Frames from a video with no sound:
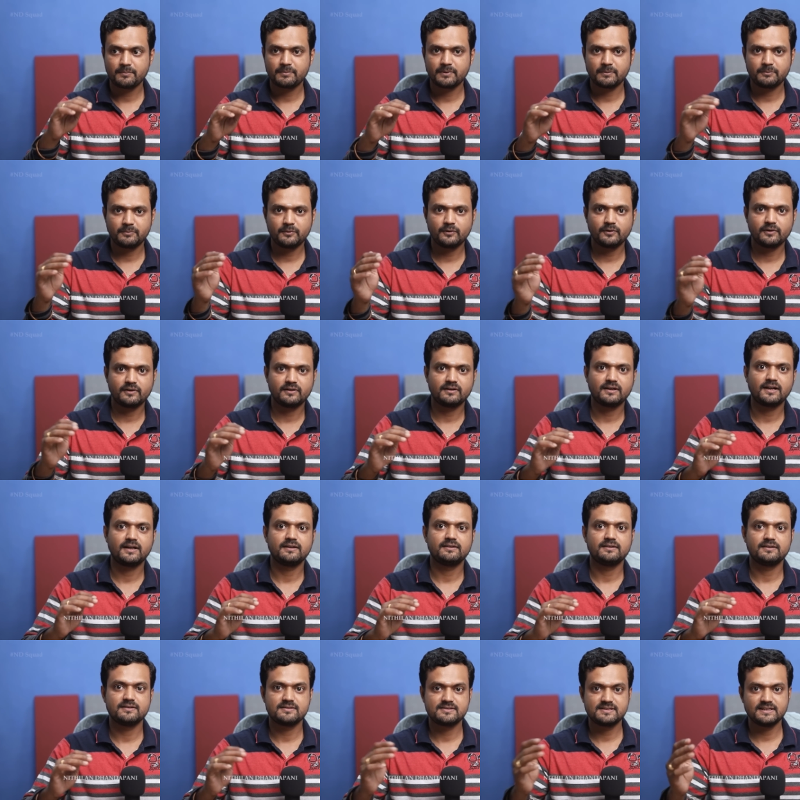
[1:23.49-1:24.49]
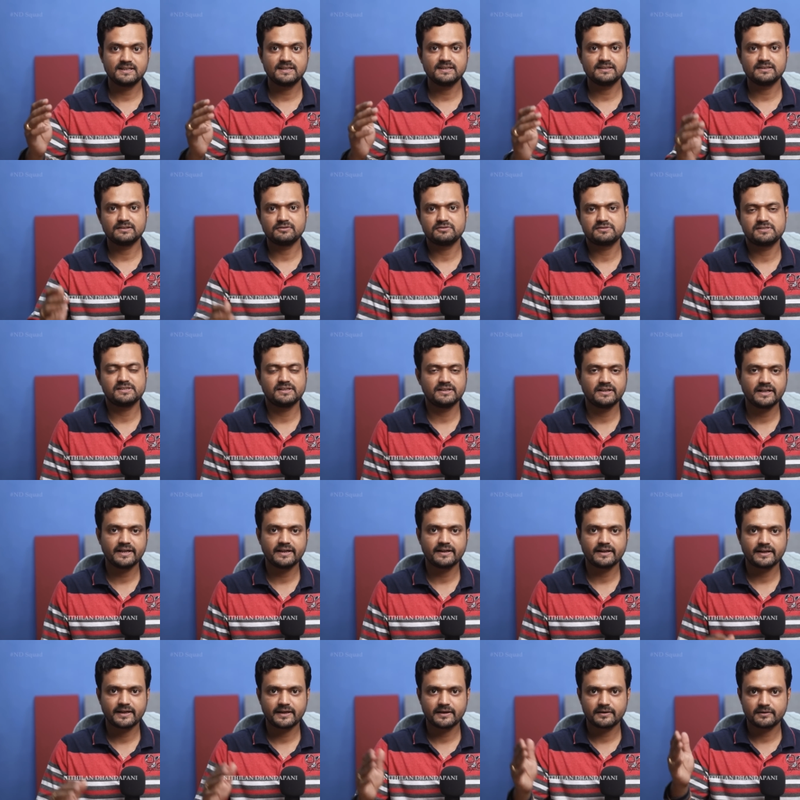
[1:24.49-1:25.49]
அப்பப்போ நான் அதில் சிக்கி
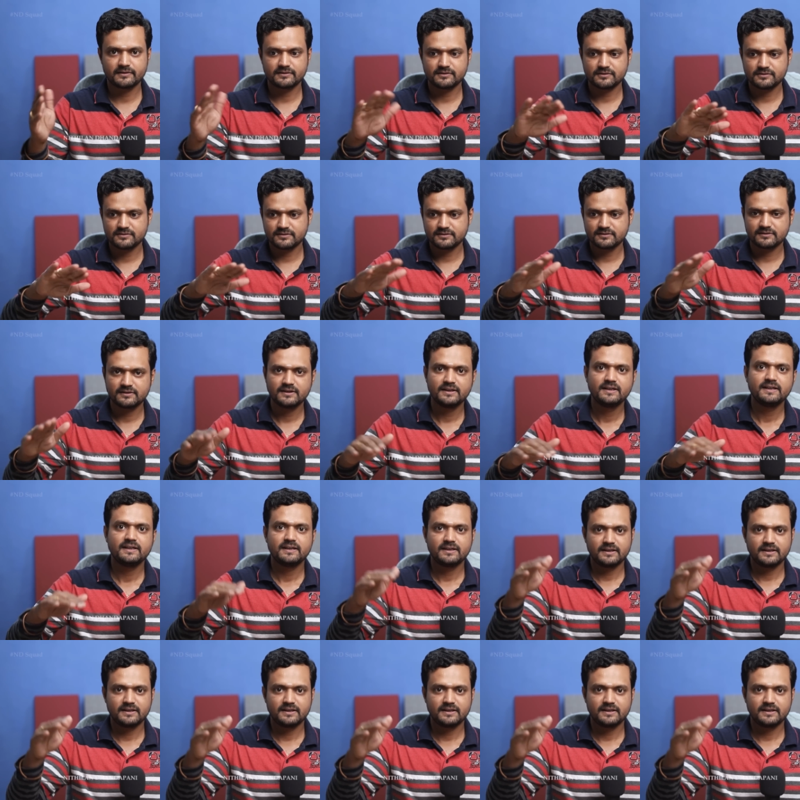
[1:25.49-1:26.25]
தவிச்சிக்கிட்டே இருக்கேன் அதாவது